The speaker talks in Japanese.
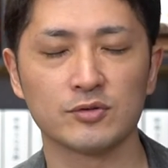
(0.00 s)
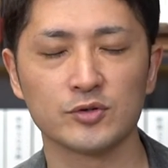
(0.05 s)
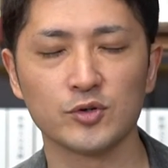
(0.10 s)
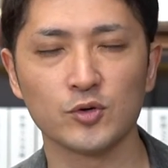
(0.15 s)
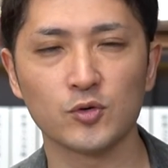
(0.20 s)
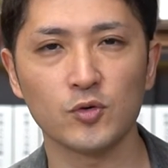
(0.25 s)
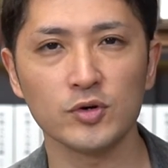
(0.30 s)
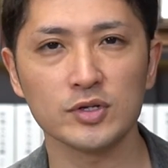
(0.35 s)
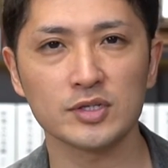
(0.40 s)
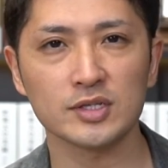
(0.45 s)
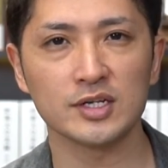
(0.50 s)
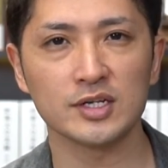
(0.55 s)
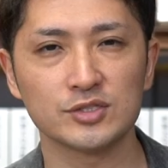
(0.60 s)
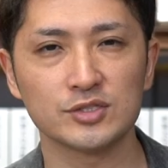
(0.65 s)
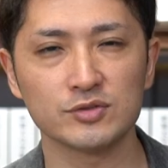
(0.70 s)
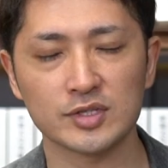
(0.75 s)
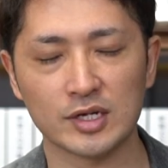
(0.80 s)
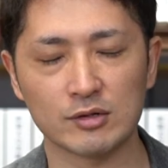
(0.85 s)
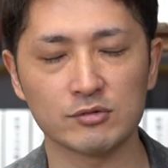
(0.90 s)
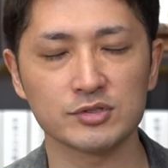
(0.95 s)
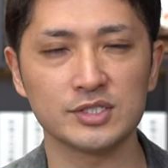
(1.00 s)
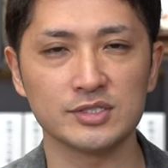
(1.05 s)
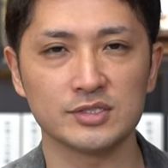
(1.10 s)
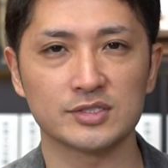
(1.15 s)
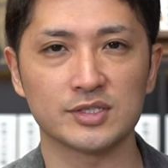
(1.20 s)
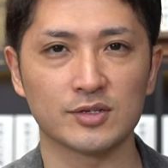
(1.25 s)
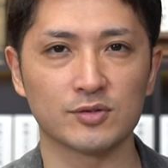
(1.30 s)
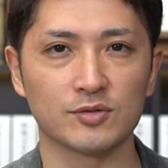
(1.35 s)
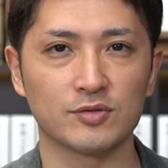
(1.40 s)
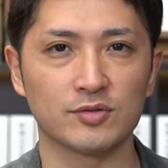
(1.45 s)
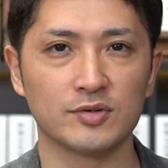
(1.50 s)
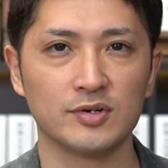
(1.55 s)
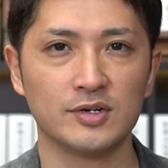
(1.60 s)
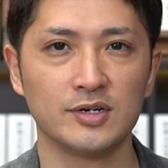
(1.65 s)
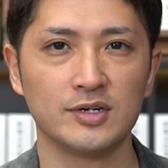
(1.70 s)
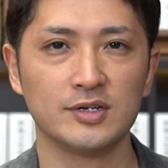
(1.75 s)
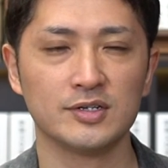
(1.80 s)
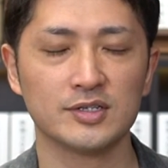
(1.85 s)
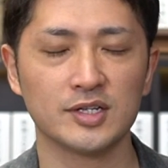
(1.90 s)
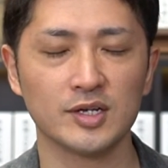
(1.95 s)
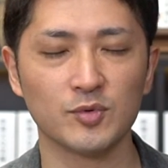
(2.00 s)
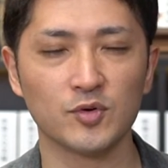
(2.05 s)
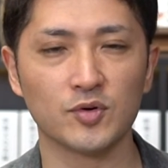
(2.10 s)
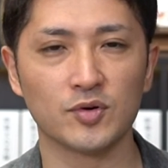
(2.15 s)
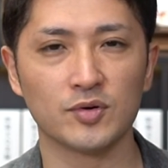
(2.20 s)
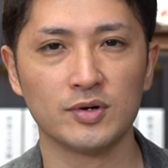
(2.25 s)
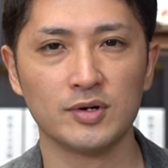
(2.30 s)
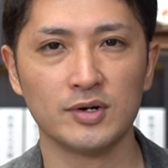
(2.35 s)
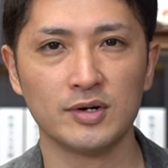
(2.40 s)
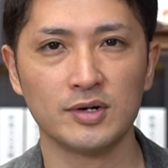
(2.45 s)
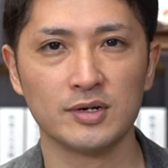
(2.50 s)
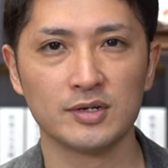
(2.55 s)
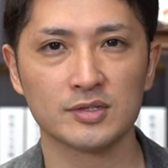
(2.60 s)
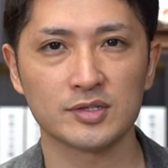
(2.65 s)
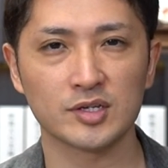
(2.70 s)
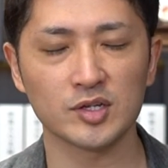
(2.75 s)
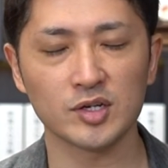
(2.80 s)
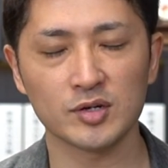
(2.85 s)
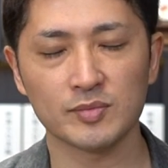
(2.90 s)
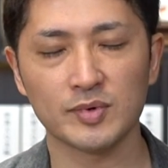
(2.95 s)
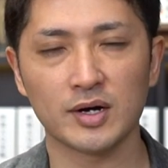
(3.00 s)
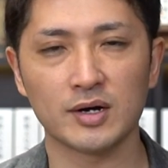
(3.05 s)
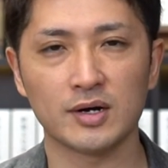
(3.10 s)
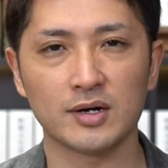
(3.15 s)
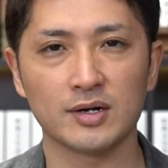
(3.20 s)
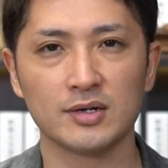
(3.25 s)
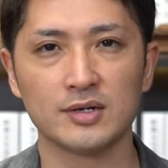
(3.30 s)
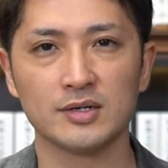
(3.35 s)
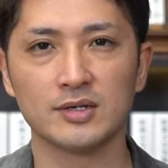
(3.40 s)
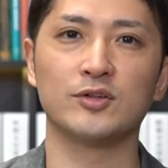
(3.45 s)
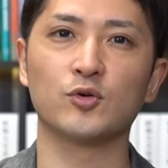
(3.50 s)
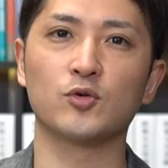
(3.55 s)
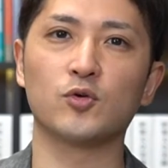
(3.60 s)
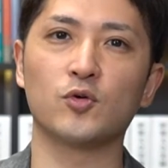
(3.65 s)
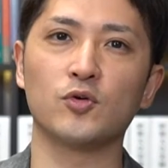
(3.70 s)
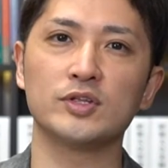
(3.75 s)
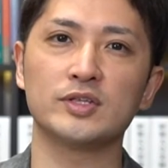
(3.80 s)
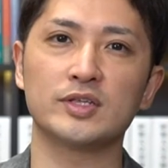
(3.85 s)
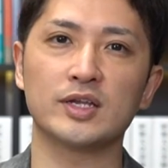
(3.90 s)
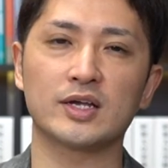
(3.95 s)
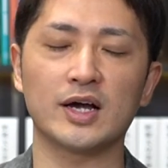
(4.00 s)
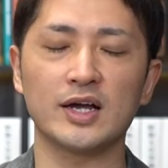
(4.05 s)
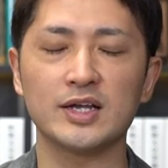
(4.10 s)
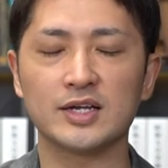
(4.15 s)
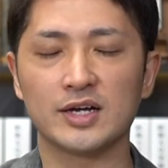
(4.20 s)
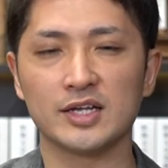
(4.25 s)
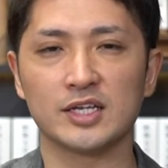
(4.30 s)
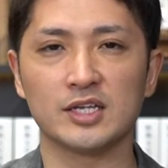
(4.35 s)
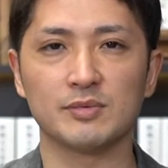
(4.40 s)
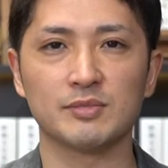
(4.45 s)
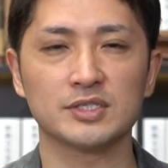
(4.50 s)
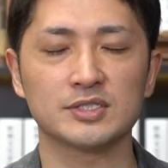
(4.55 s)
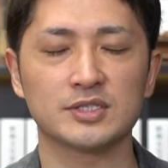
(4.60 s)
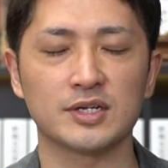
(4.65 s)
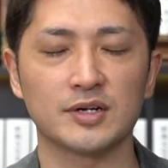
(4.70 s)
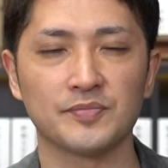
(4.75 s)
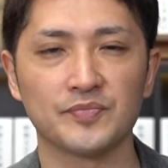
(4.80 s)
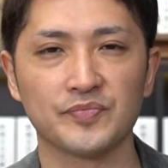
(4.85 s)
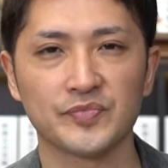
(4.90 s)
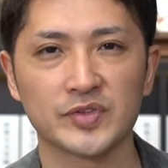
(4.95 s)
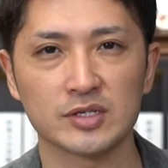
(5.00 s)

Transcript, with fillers: 旅行行っ瞬楽しいんですけど、でも例えば旅行行って海外行きました。